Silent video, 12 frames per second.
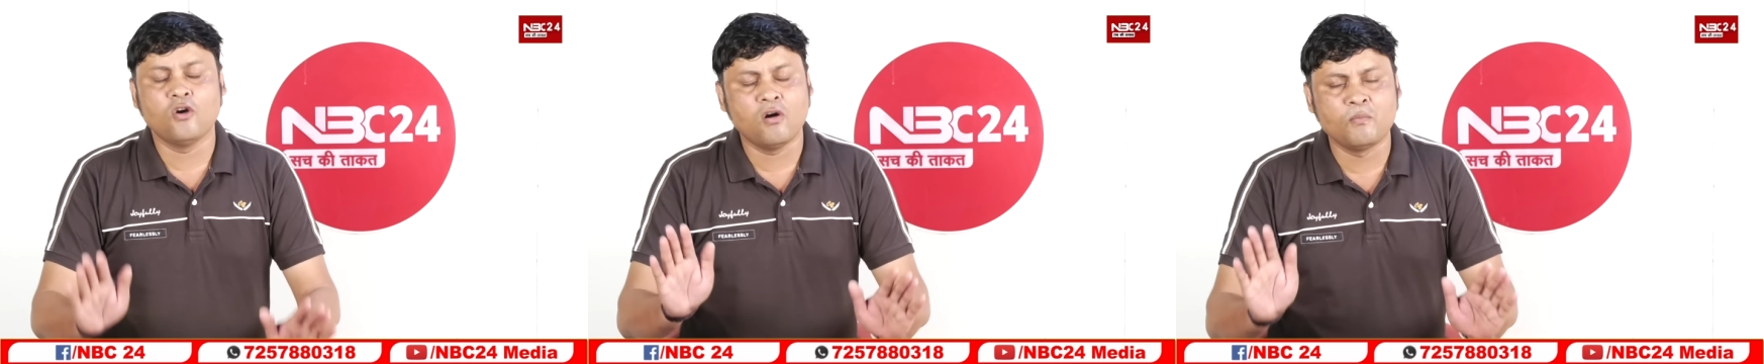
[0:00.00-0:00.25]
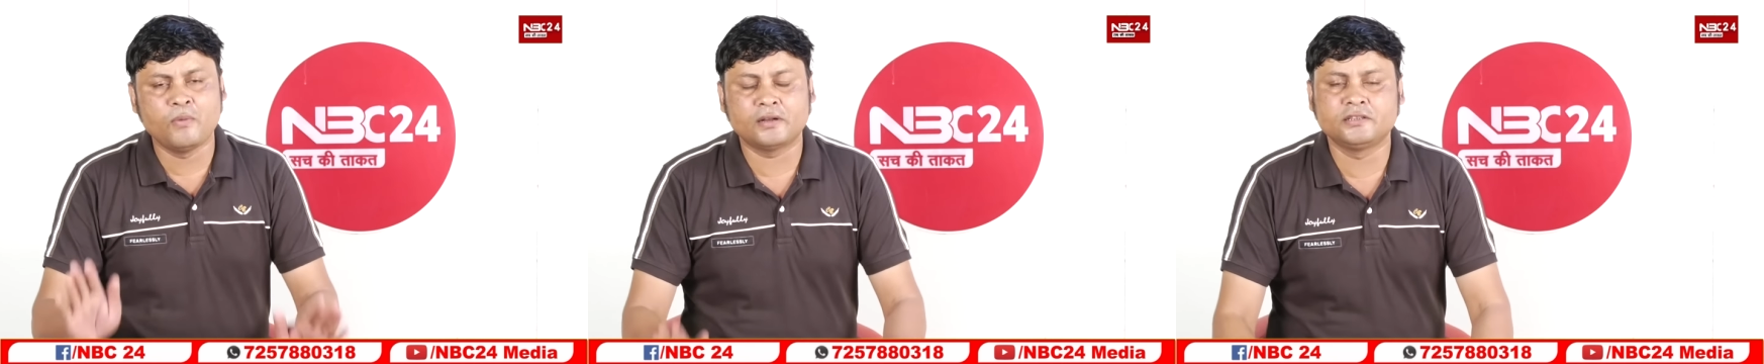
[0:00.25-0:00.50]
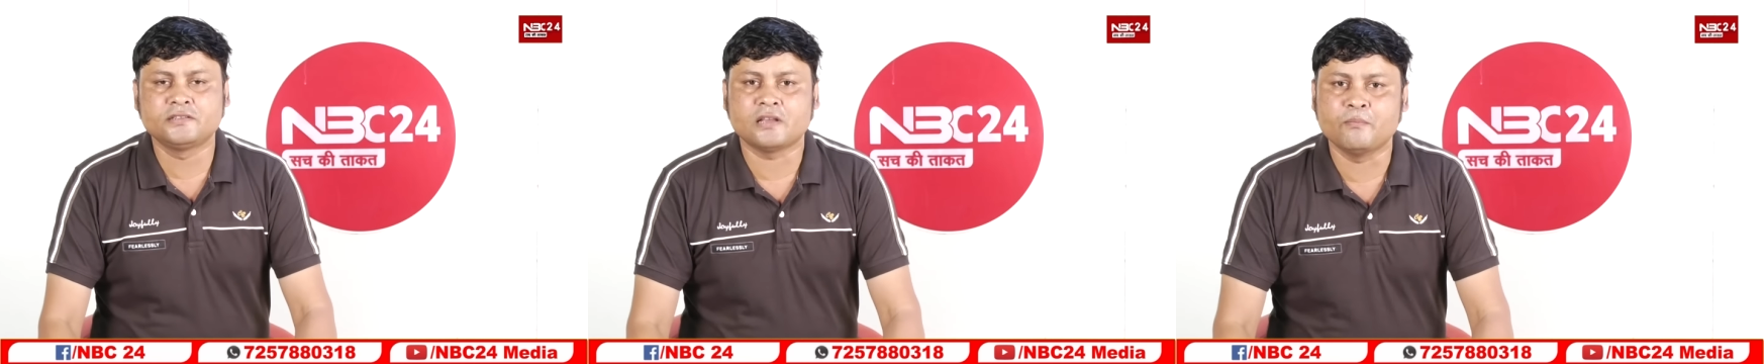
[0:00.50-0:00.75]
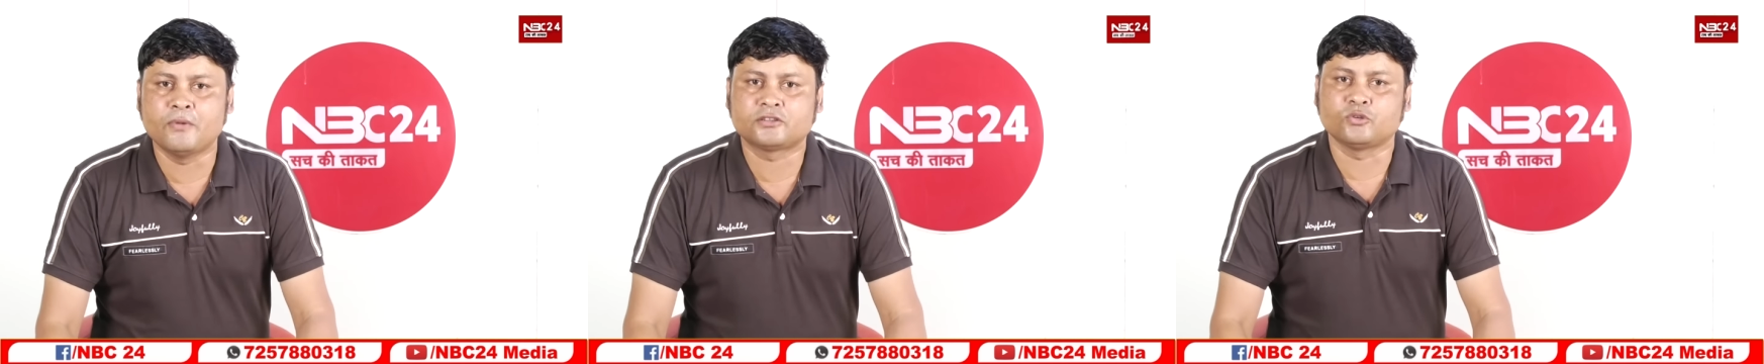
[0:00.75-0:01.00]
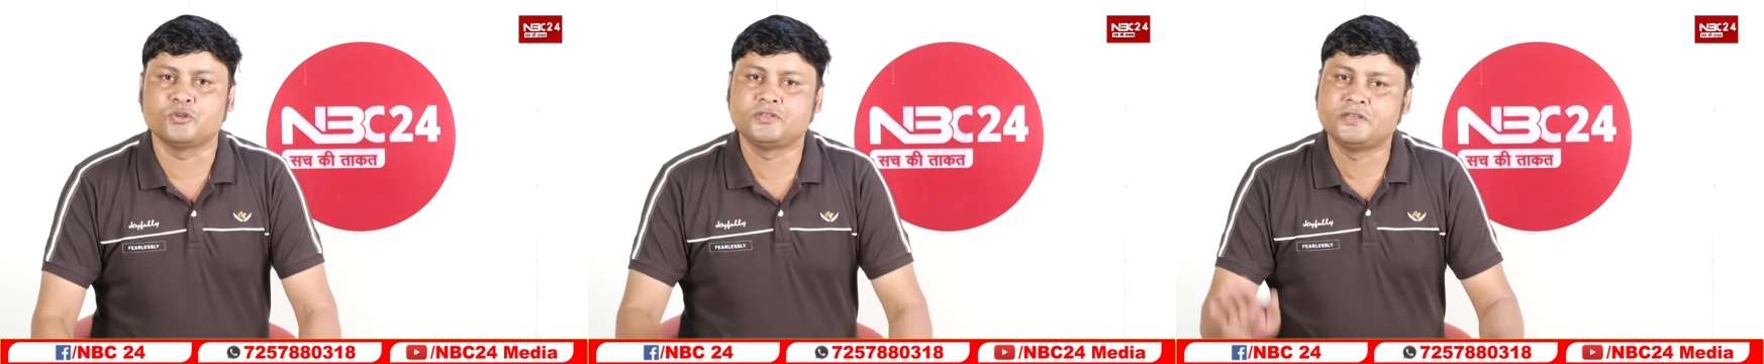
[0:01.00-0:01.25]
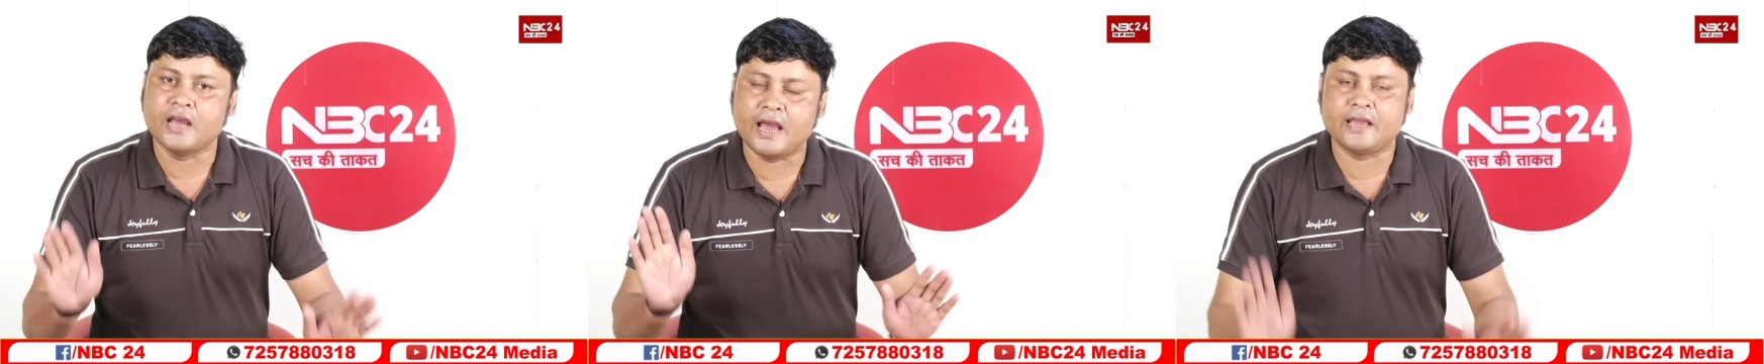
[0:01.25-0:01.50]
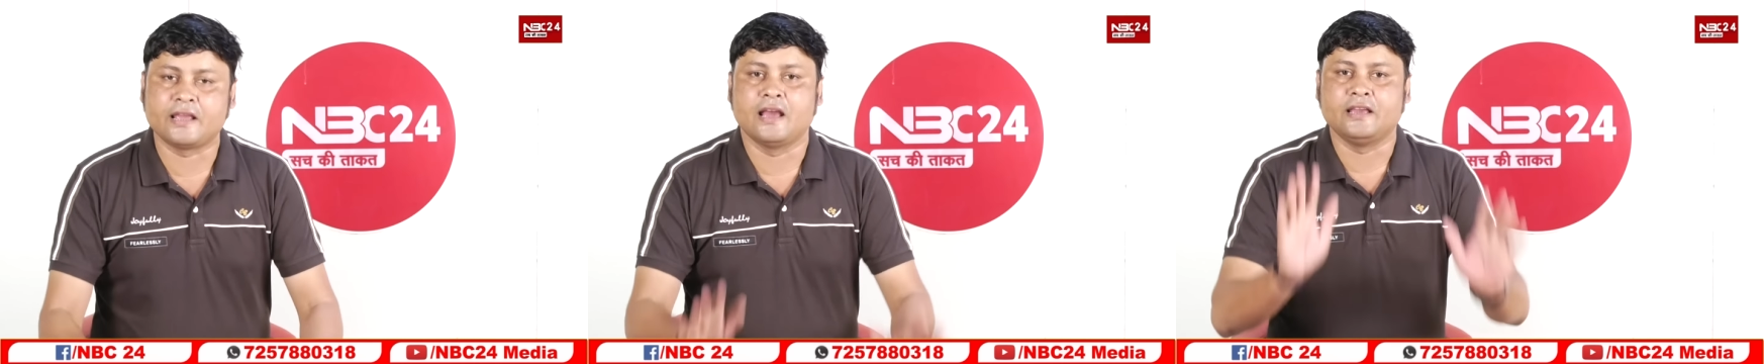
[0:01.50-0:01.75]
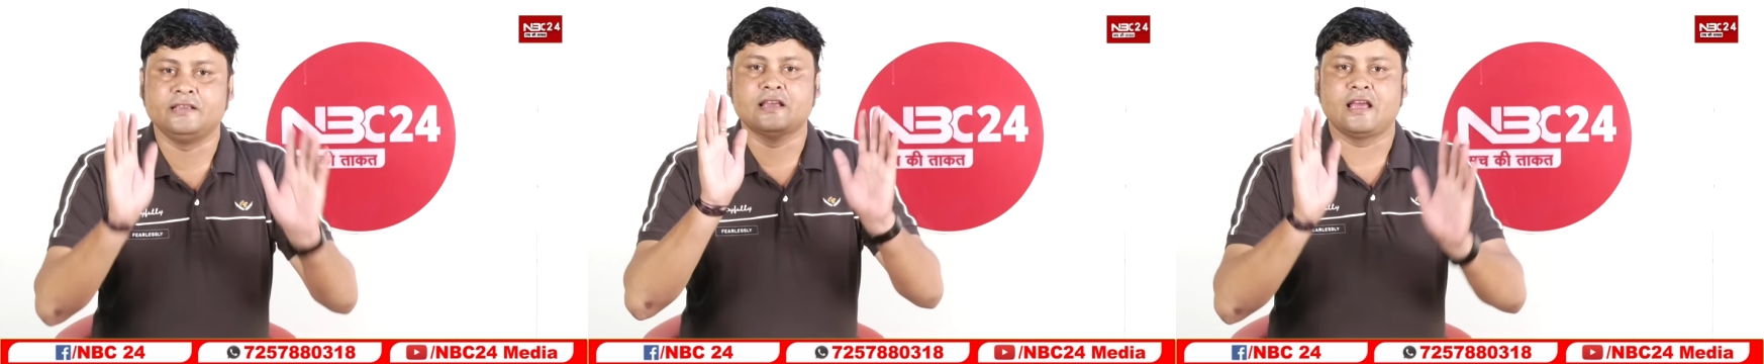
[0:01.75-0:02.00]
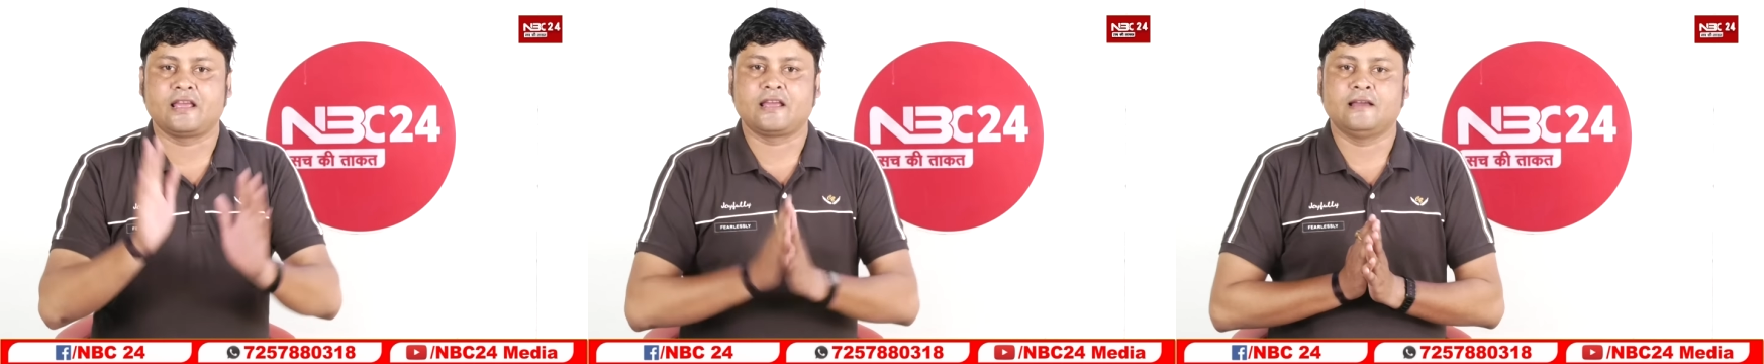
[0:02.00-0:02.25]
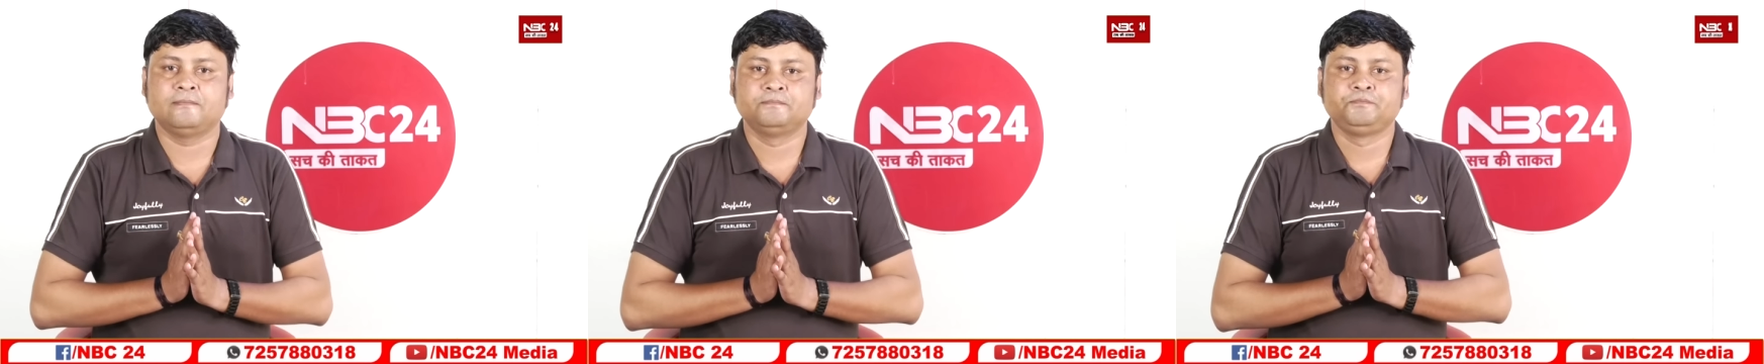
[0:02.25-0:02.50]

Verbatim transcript: नवंबर दिसंबर तो जाएगा ही जाएगा